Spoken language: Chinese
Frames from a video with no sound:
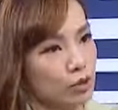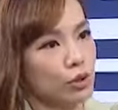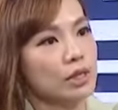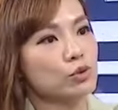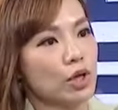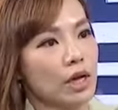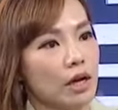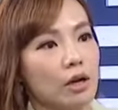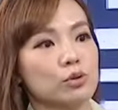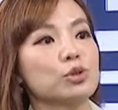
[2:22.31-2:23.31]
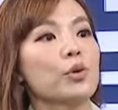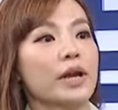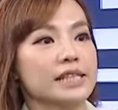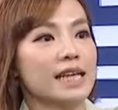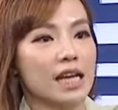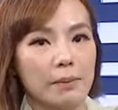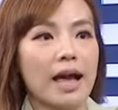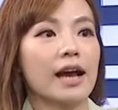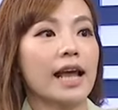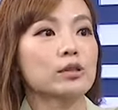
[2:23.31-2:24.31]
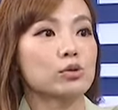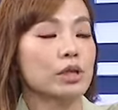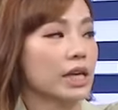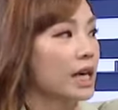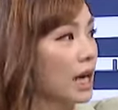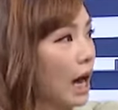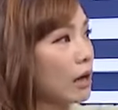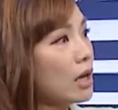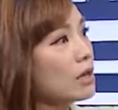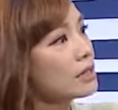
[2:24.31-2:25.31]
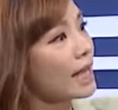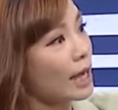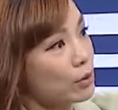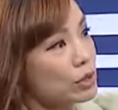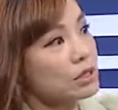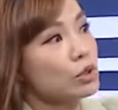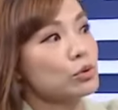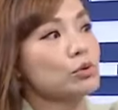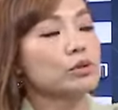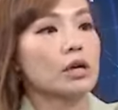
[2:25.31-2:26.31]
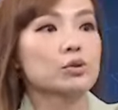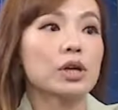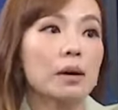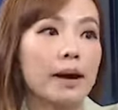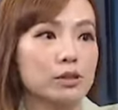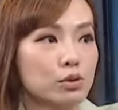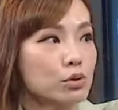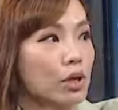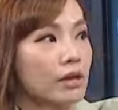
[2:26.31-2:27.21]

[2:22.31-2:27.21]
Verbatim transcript: 你去跟 Jack 好去捋一下，你们两个来处理好了。”那他于是就去找 Jack 嘛，就去